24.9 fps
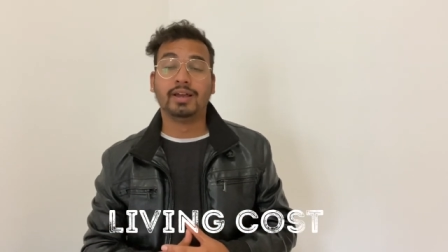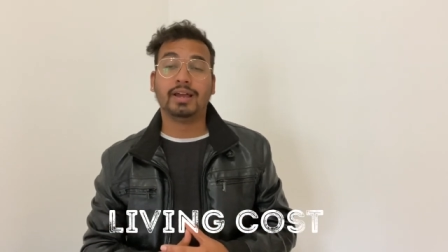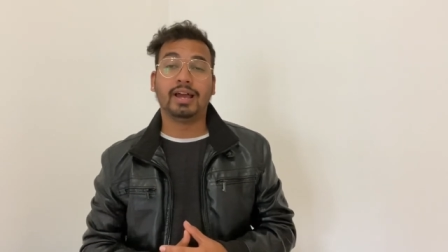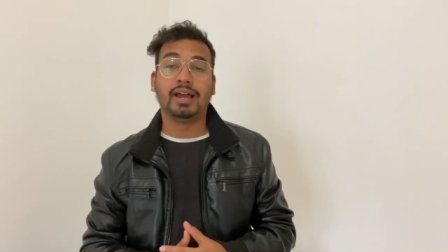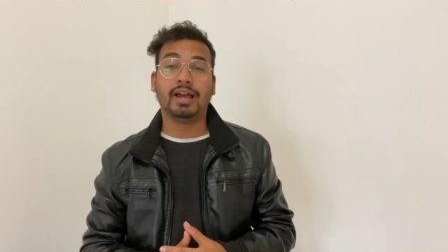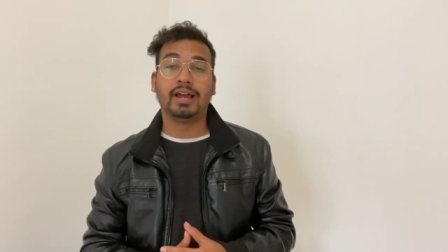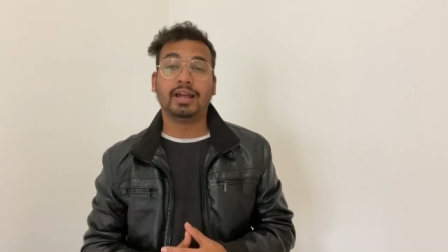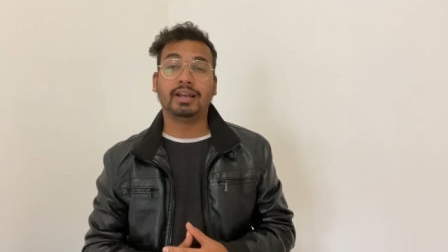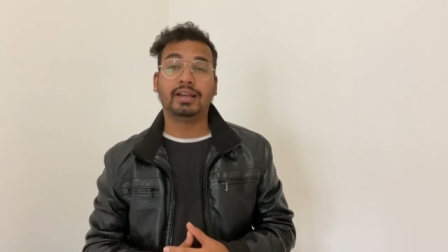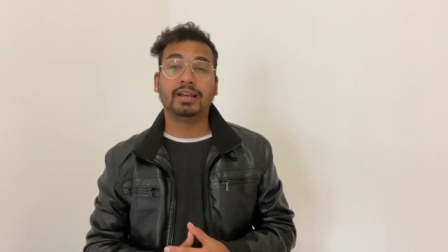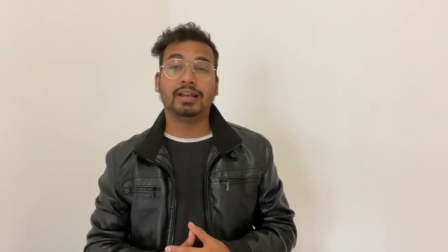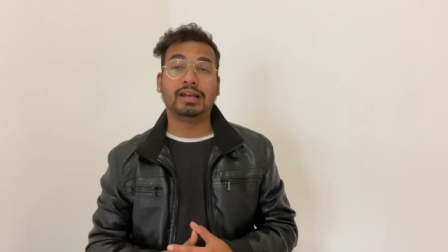
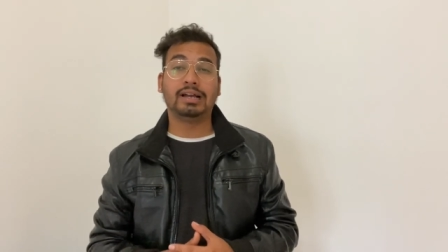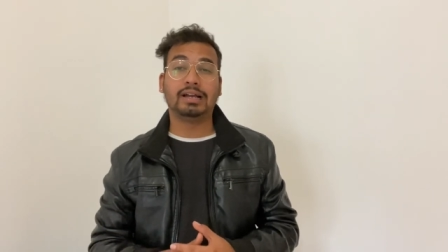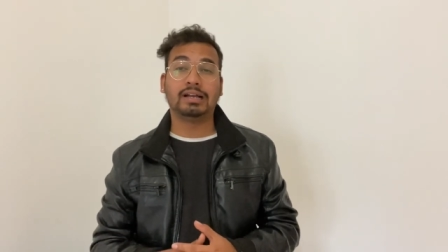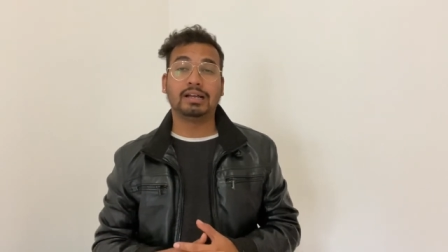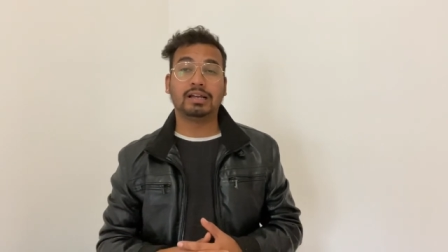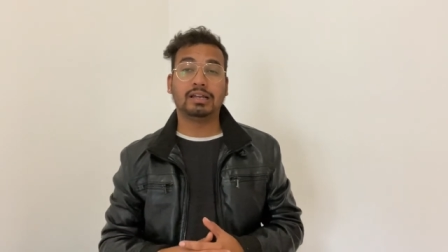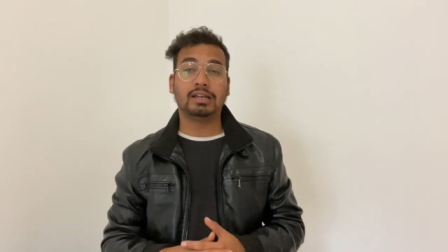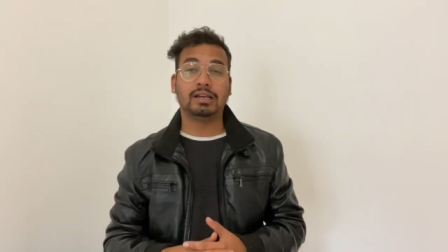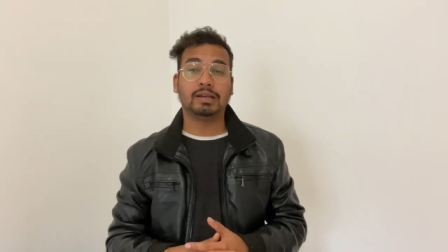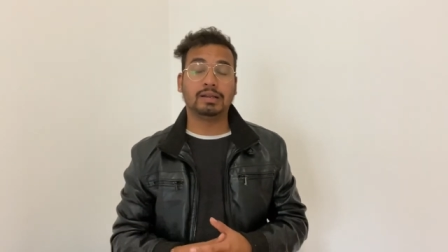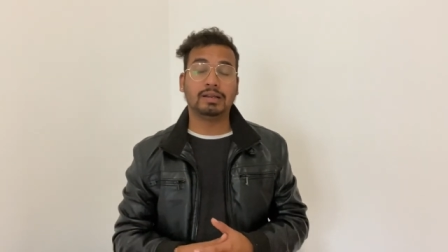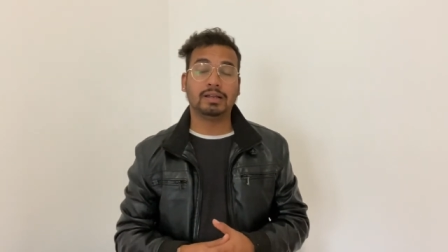एंड
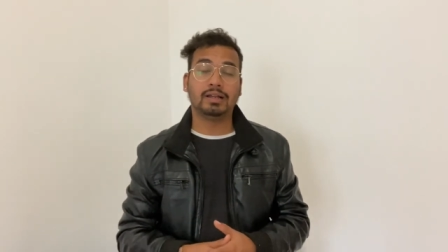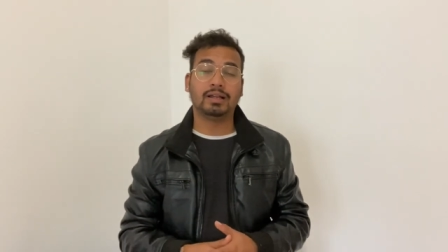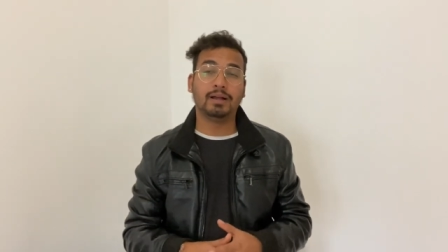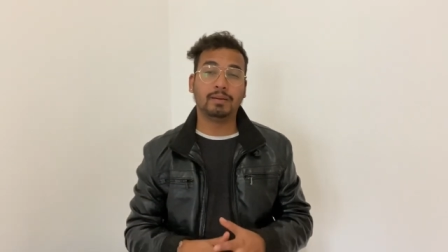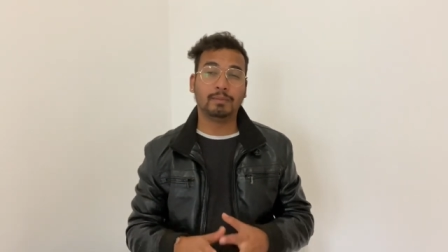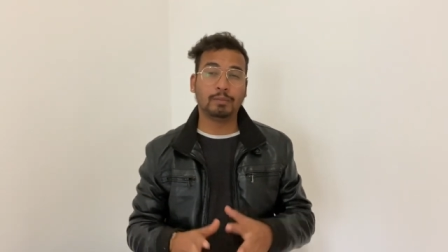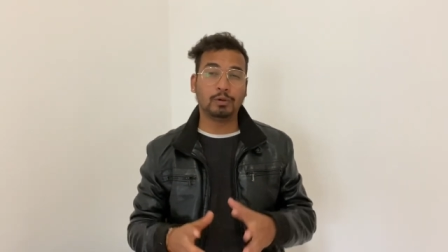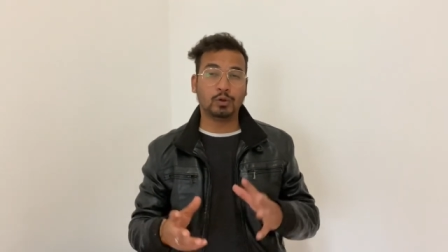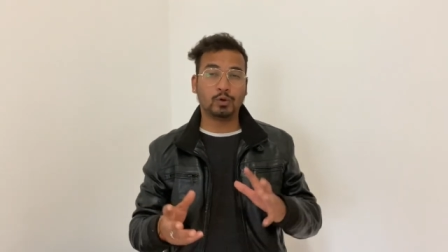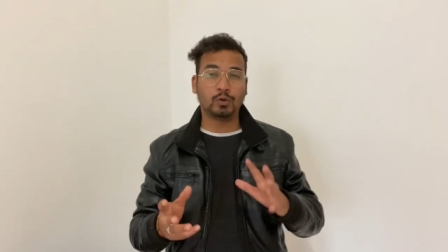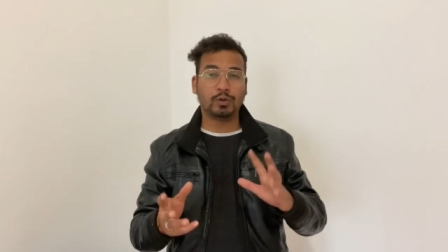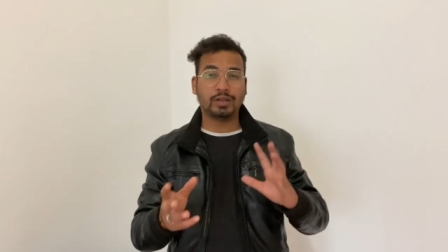अगर
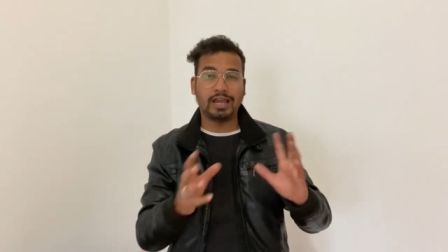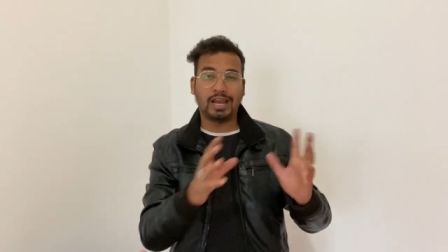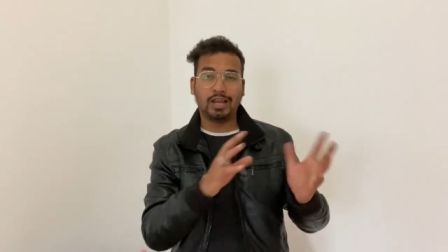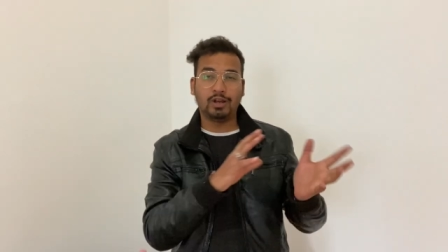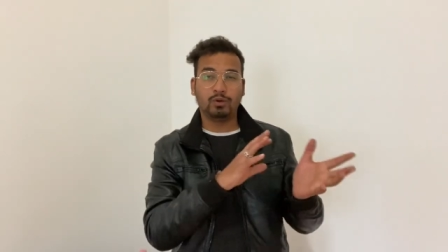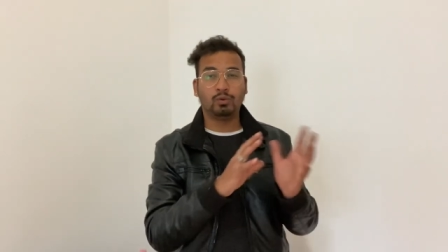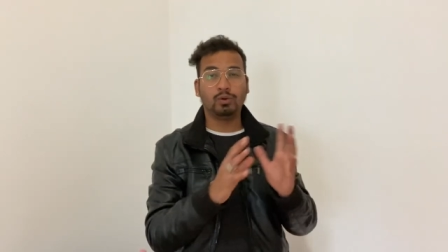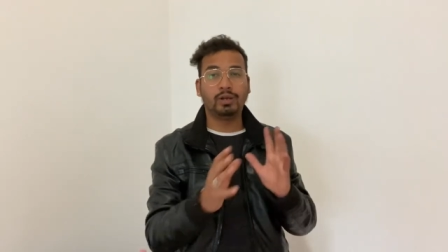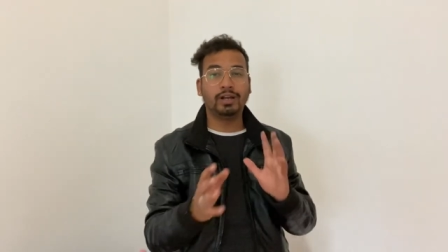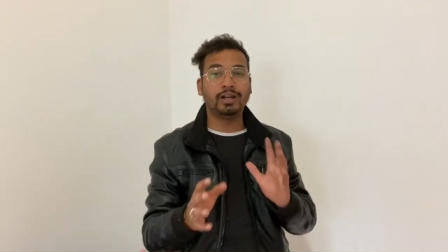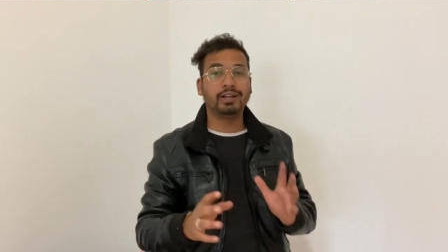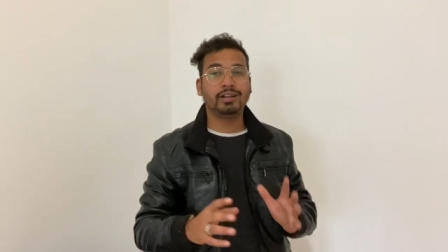हम लोग
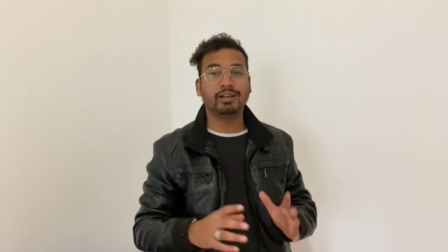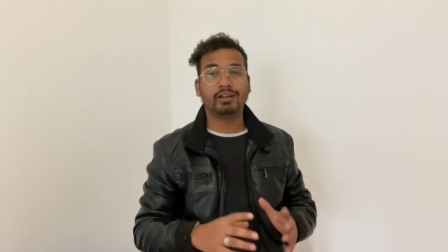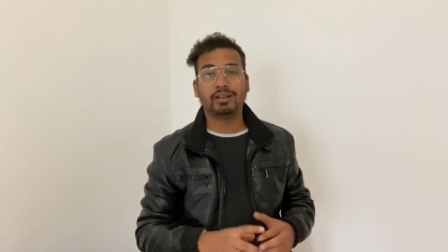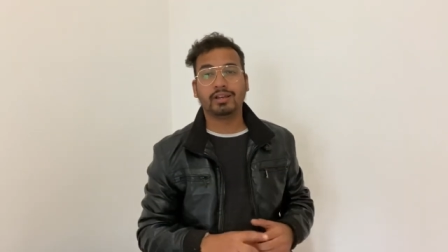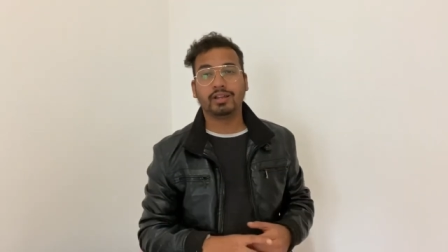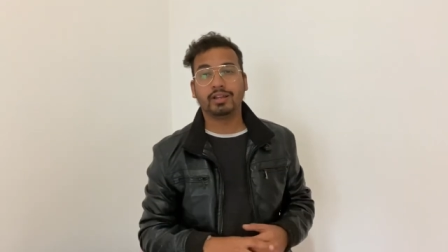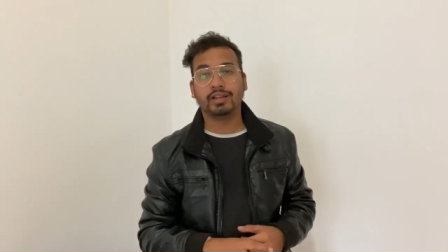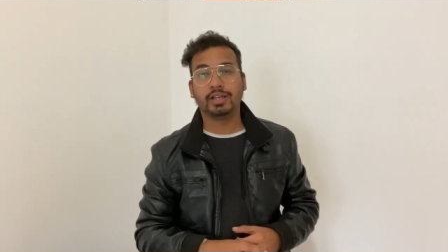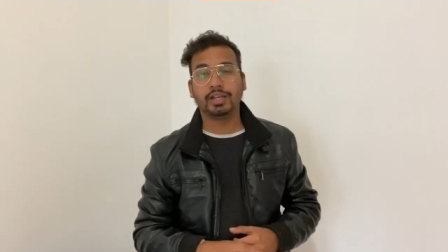कैलकुलेट करें